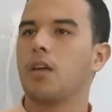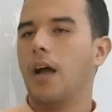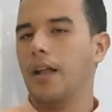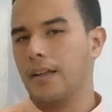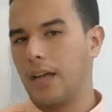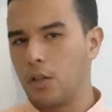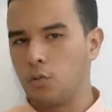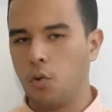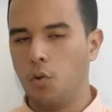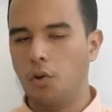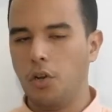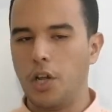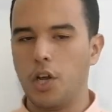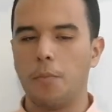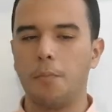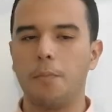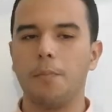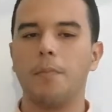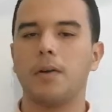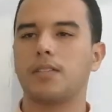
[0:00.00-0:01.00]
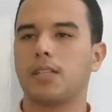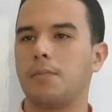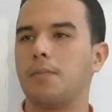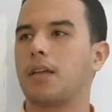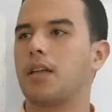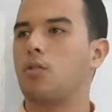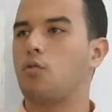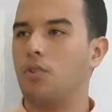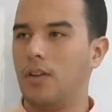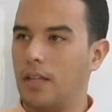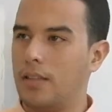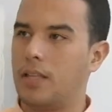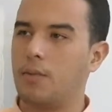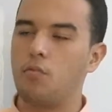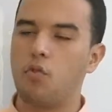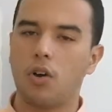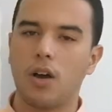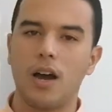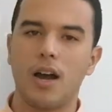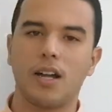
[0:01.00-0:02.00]
حنا غندويو عليهم مثلا ملي كنقول عندي
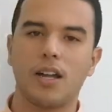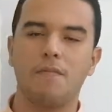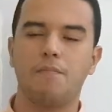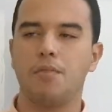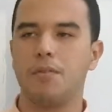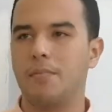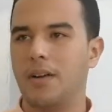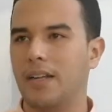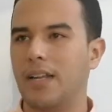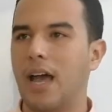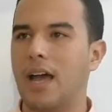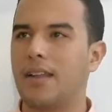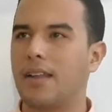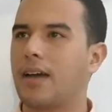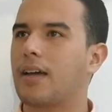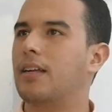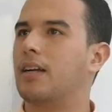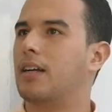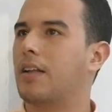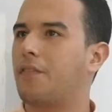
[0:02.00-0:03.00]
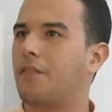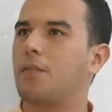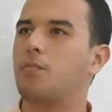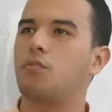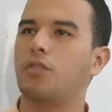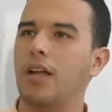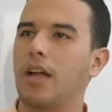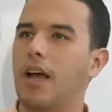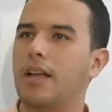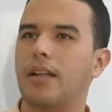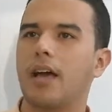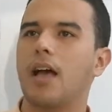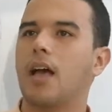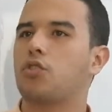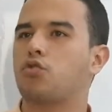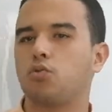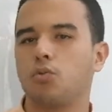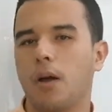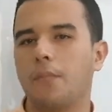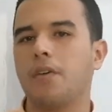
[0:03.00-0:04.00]
مقارب بمعنى انا كنعرف في المنحنى
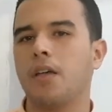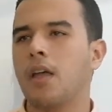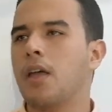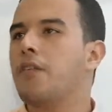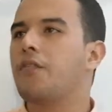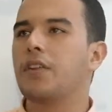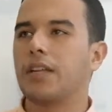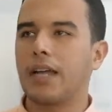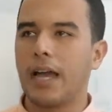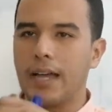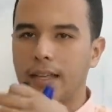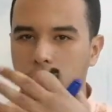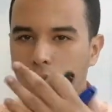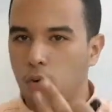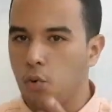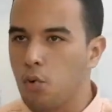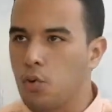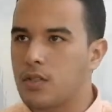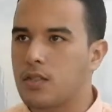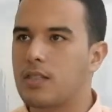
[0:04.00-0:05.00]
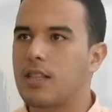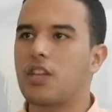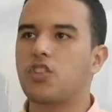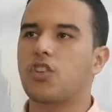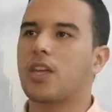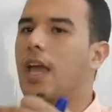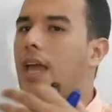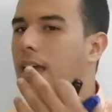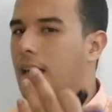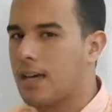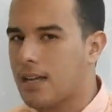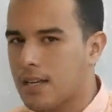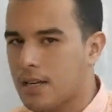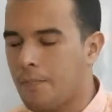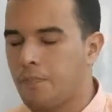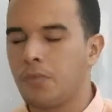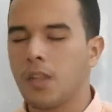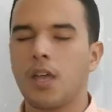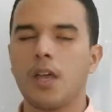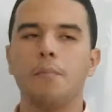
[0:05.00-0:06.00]
اشنو فين غيدوز لاش كيقرب